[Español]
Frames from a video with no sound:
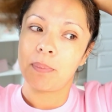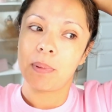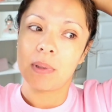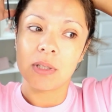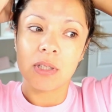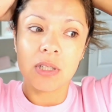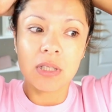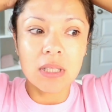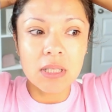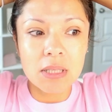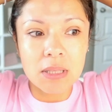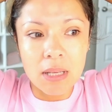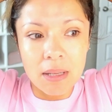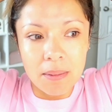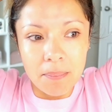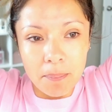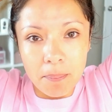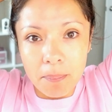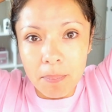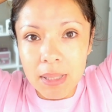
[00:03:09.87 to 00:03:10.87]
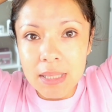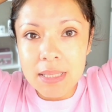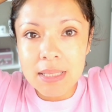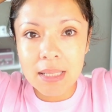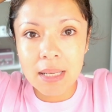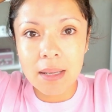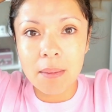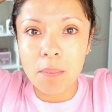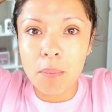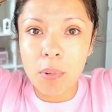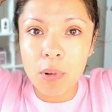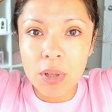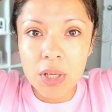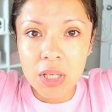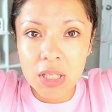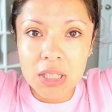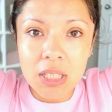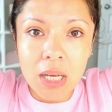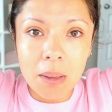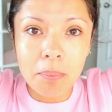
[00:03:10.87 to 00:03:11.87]
Pero el chiste es verse
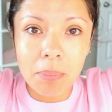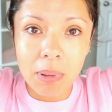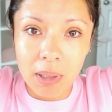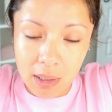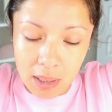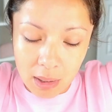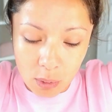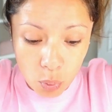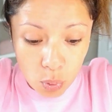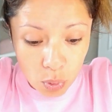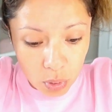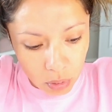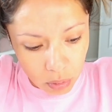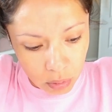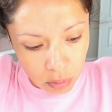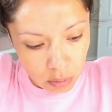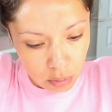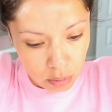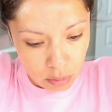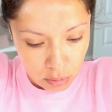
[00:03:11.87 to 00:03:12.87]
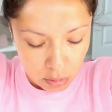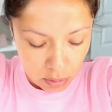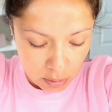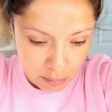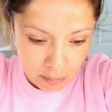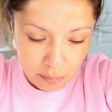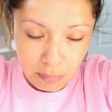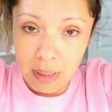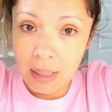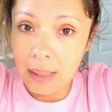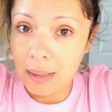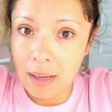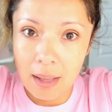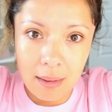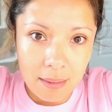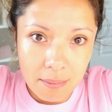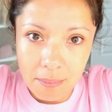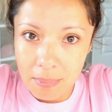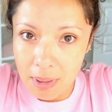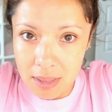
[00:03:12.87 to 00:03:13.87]
bonita para uno, para
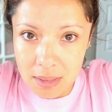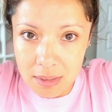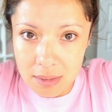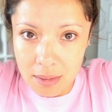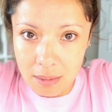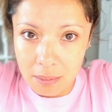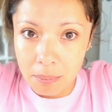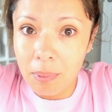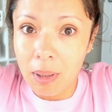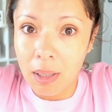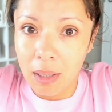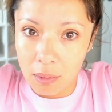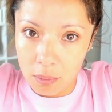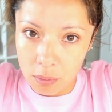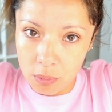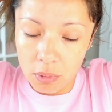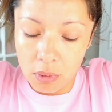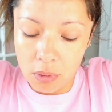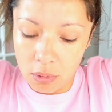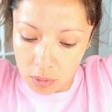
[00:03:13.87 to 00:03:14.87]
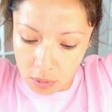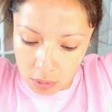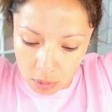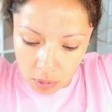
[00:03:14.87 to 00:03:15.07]
nadie más, para uno.